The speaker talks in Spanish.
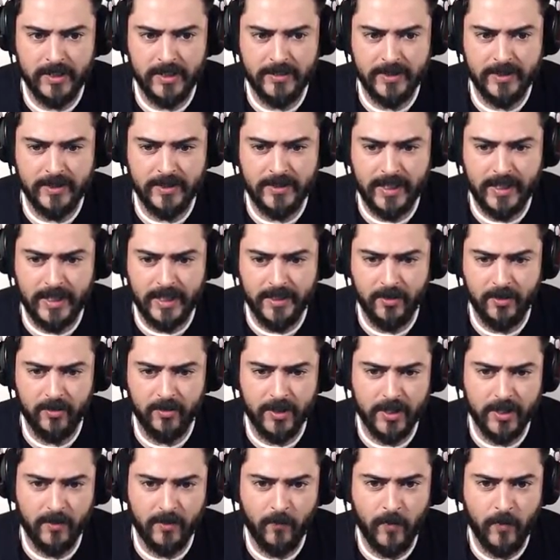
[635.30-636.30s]
con el
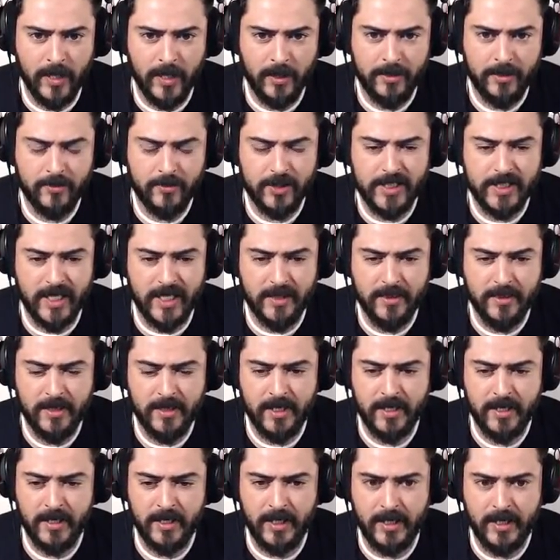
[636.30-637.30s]
titanio y el cuarzo se
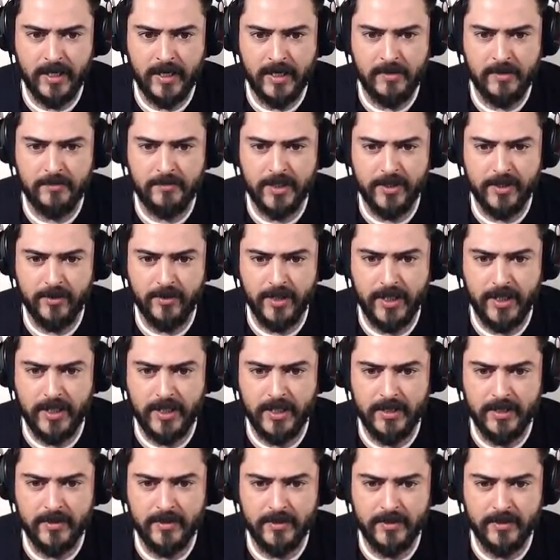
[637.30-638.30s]
hace la gran
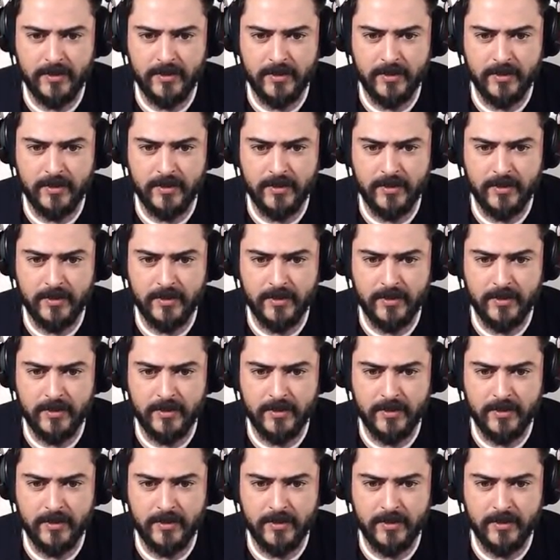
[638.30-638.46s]
mayoría